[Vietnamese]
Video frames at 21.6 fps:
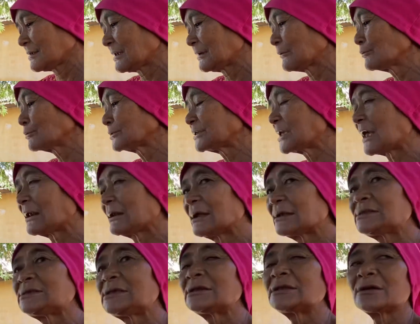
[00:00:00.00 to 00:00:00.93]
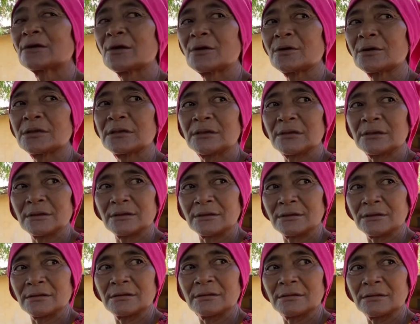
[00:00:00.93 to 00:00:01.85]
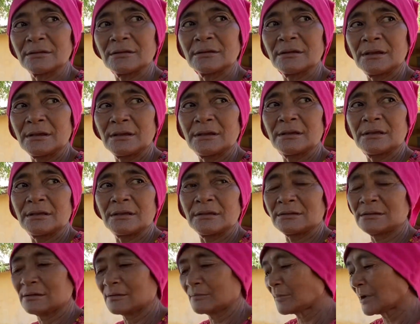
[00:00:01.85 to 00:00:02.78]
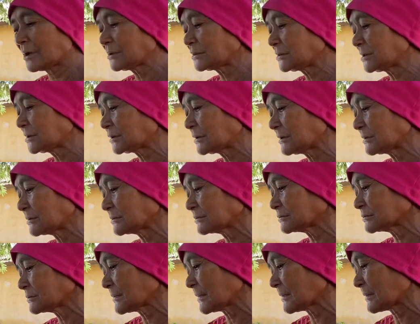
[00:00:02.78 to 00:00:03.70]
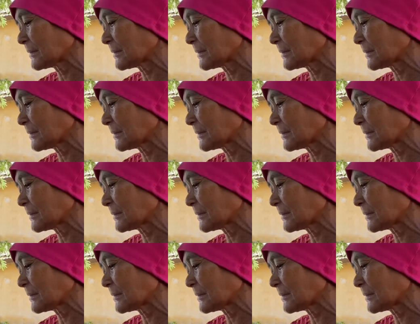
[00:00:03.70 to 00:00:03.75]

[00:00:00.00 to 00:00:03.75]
ông già đã chết rồi dạ à, mới chết ừ.